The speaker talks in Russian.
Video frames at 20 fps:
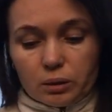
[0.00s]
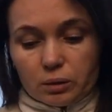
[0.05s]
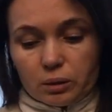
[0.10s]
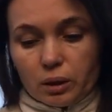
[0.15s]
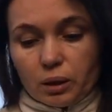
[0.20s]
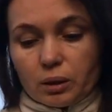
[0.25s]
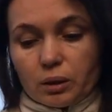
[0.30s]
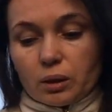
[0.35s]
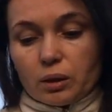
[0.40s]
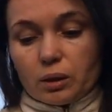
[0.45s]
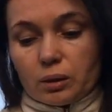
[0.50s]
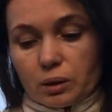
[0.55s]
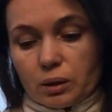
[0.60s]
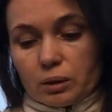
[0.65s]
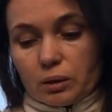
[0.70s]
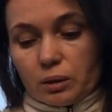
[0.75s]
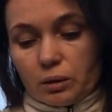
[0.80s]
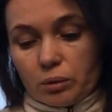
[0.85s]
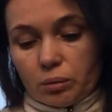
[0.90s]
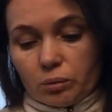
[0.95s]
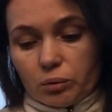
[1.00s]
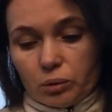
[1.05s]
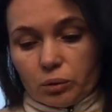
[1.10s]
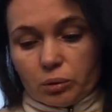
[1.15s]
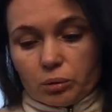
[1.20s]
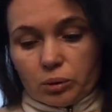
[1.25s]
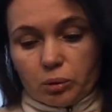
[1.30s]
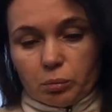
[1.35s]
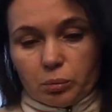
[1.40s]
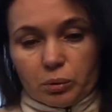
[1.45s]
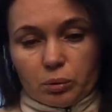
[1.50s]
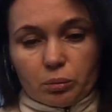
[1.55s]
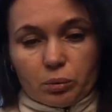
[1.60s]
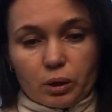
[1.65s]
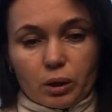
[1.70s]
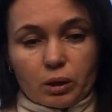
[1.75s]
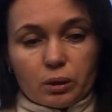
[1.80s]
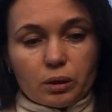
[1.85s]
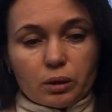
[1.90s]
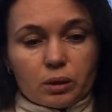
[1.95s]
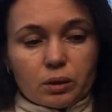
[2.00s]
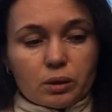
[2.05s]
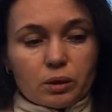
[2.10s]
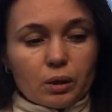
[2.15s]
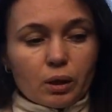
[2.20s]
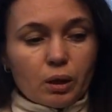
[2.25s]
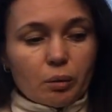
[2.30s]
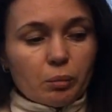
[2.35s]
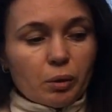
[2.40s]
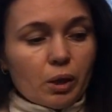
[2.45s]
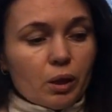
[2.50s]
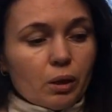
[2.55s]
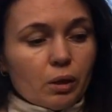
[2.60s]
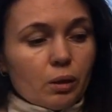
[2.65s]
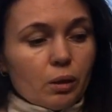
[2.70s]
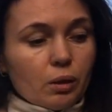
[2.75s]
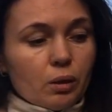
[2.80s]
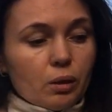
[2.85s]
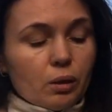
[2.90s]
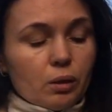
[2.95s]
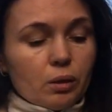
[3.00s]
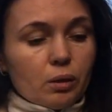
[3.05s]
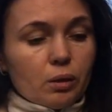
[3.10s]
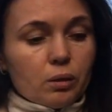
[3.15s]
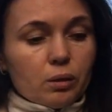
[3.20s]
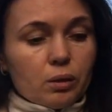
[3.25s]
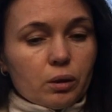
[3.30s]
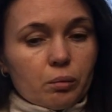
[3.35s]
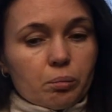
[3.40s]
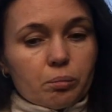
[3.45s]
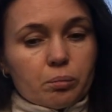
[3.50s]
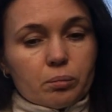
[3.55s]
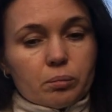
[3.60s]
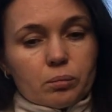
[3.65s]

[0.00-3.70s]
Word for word: родители сказали, ну все, теперь Украина не с нами. И я